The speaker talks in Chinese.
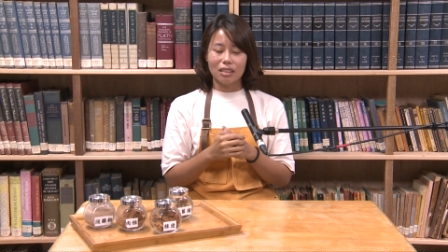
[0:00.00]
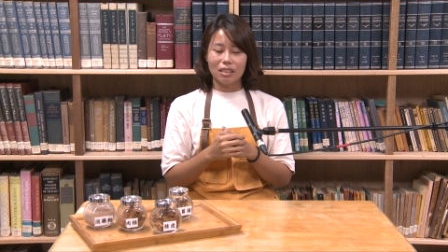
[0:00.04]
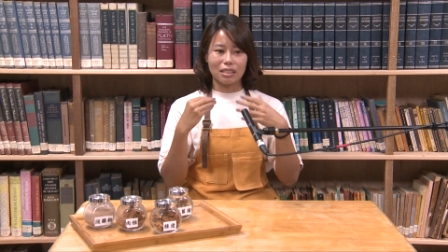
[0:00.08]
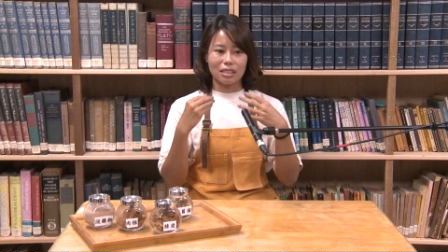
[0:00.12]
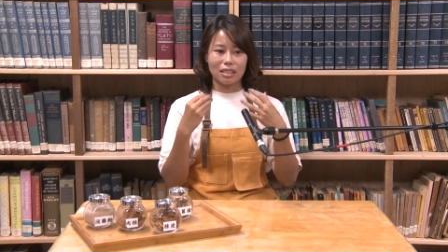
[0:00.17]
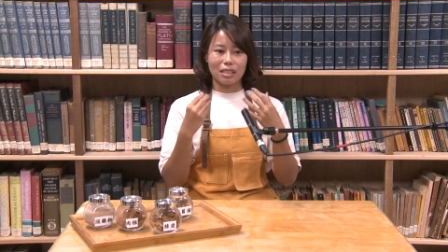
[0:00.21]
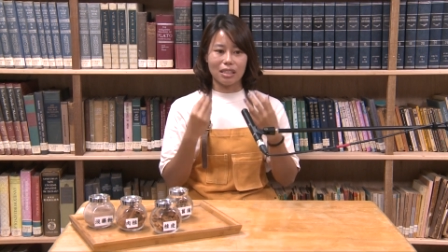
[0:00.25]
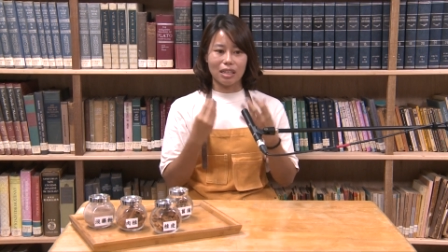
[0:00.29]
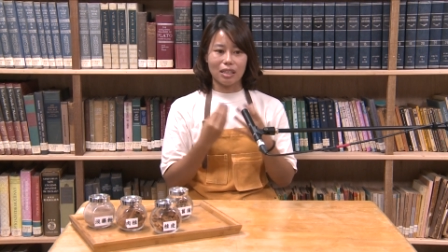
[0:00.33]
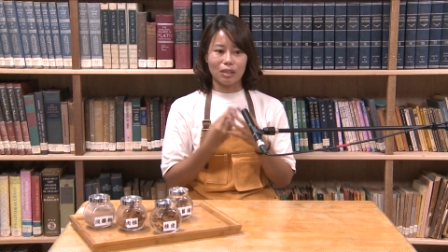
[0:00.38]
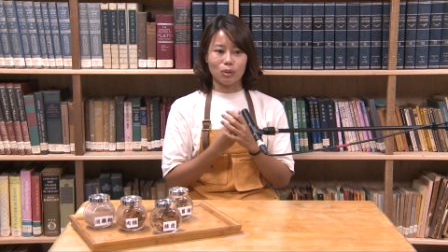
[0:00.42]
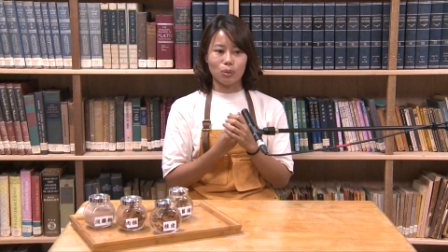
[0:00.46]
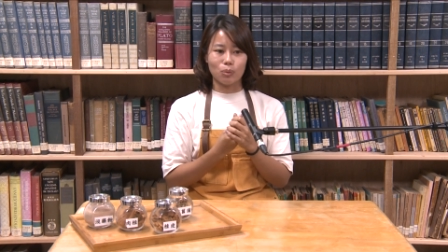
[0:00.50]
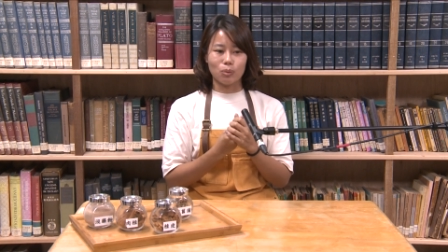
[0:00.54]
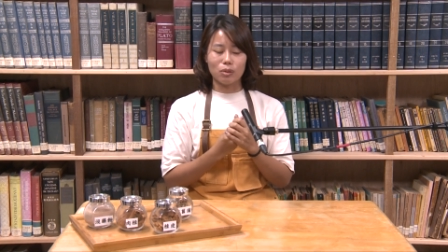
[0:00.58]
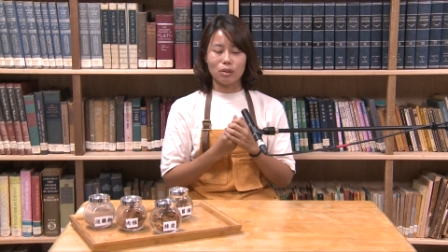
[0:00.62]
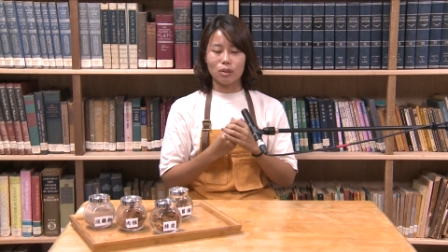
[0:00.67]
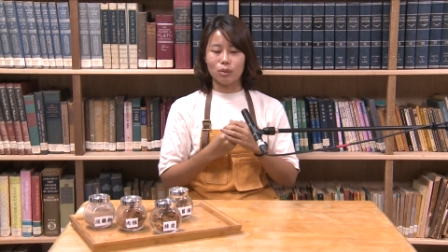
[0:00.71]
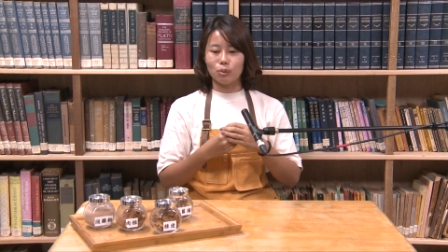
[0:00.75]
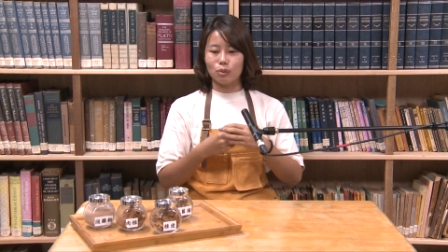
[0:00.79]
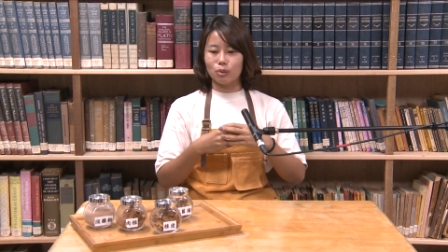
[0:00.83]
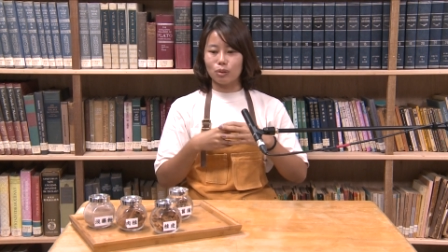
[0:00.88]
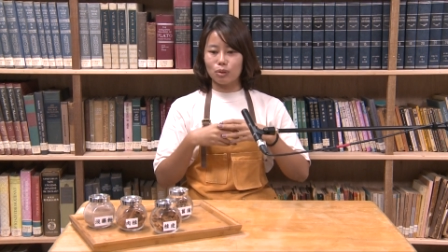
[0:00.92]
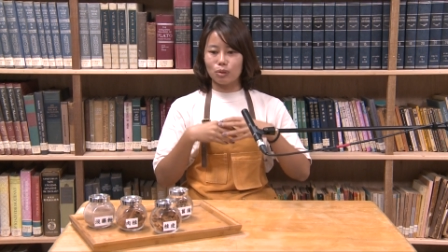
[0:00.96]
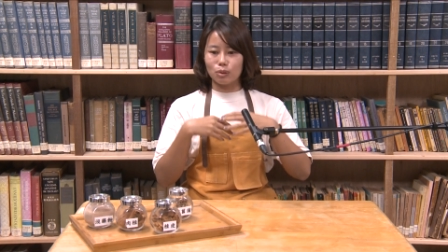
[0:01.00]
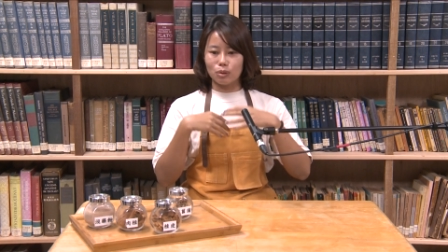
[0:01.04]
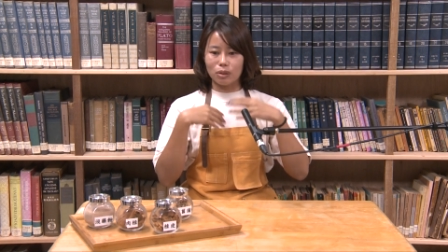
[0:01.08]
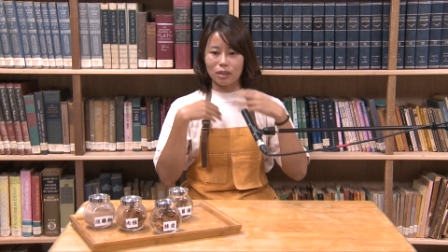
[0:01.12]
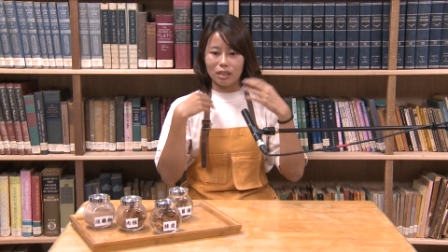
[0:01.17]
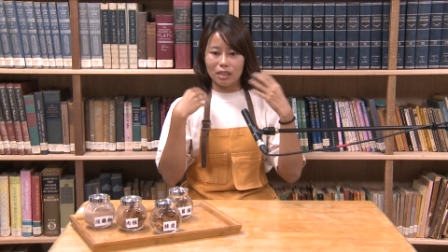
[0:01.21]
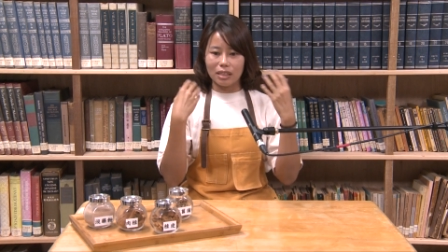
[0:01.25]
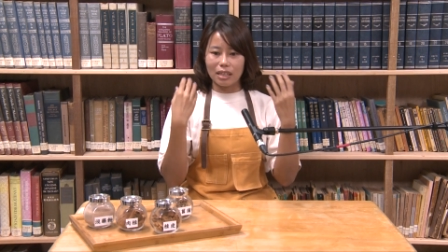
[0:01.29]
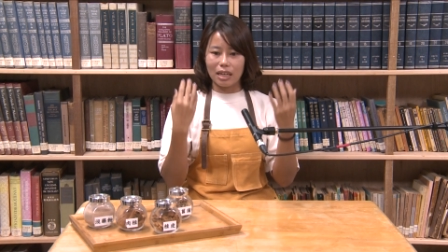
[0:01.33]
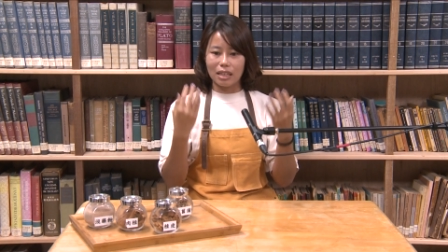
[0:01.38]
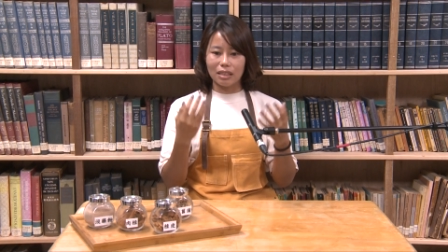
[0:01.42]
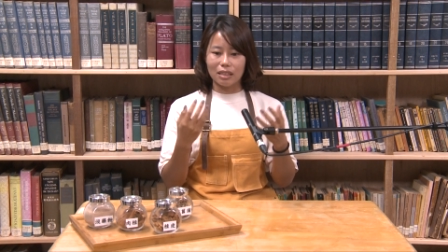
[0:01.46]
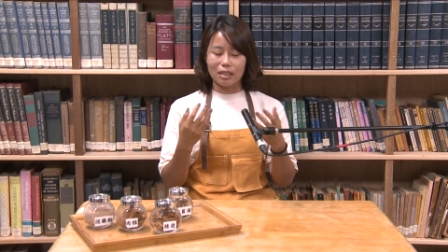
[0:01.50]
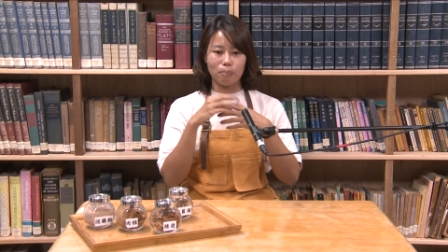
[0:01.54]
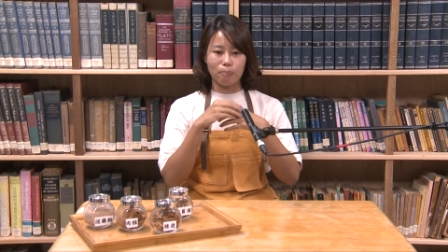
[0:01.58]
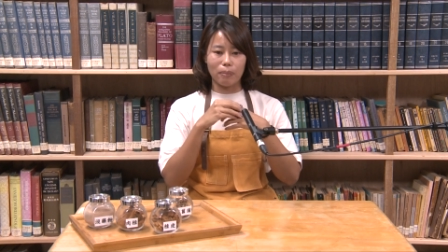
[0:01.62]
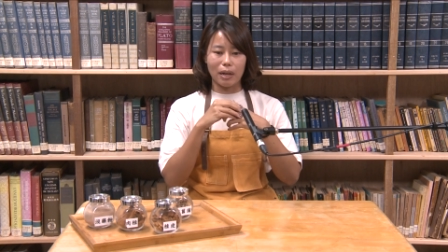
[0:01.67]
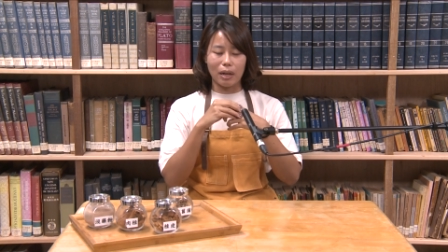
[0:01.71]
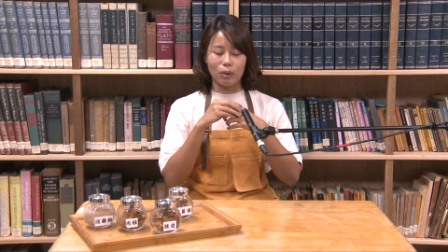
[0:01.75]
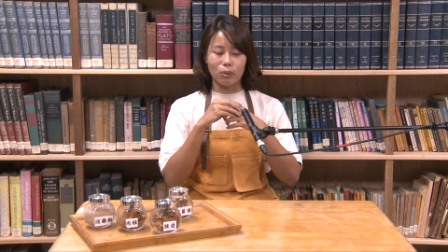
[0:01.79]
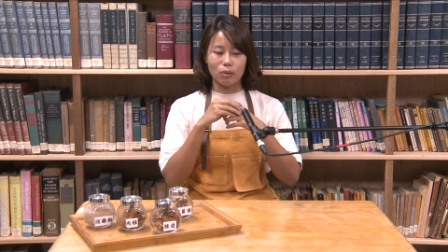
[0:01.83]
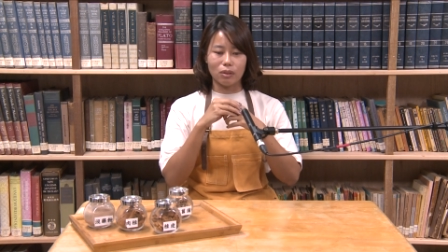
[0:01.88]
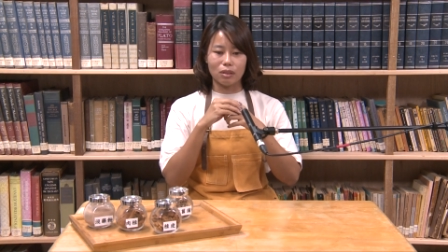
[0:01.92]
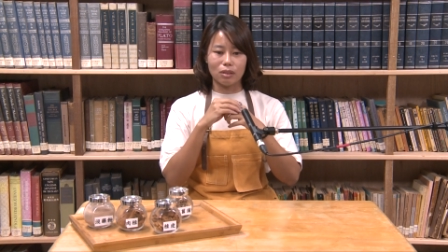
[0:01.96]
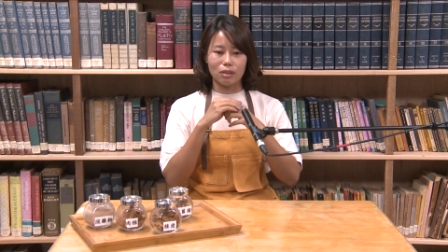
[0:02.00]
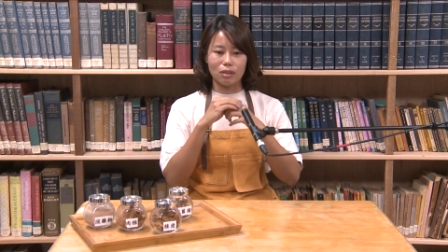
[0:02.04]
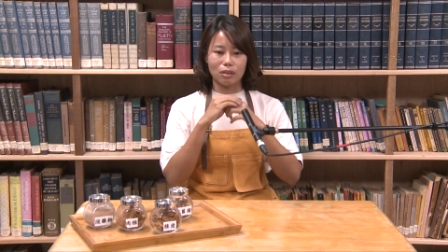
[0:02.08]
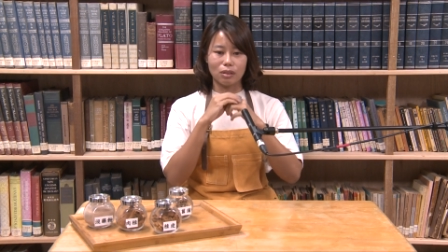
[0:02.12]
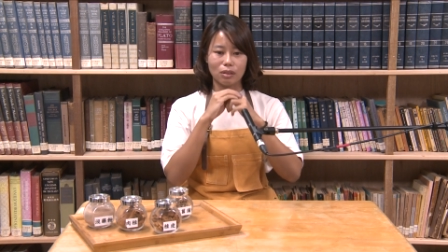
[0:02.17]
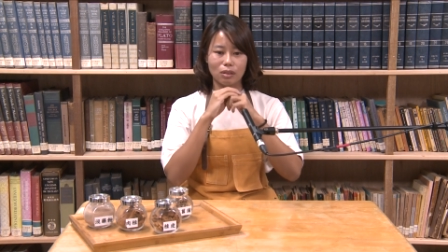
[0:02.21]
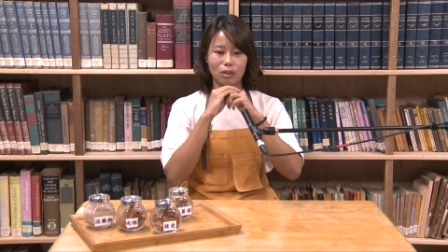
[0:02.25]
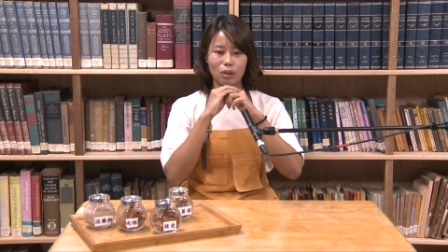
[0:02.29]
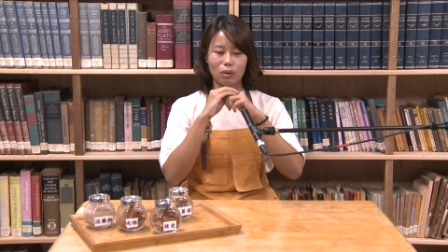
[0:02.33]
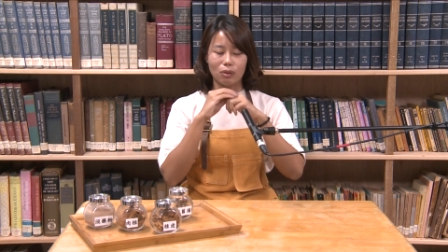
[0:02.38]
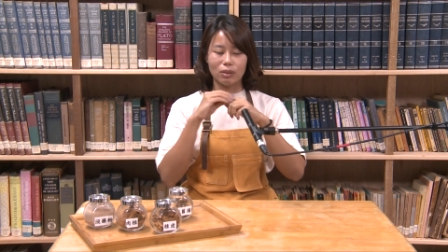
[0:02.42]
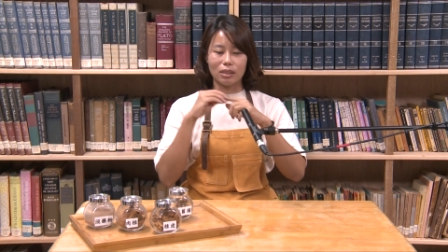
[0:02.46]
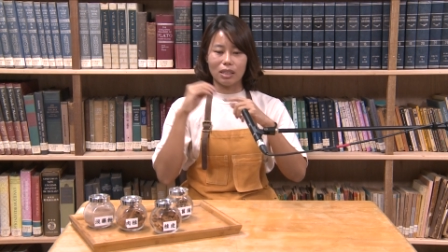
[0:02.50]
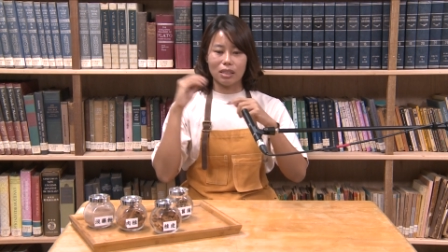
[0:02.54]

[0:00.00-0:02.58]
既然如此，我就全然的把我的手